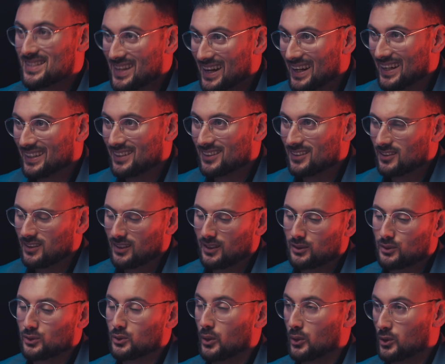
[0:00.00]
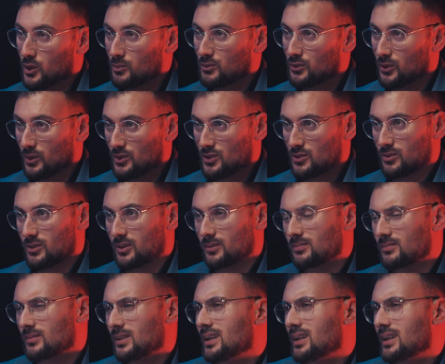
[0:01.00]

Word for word: sein die neue Komfortzone.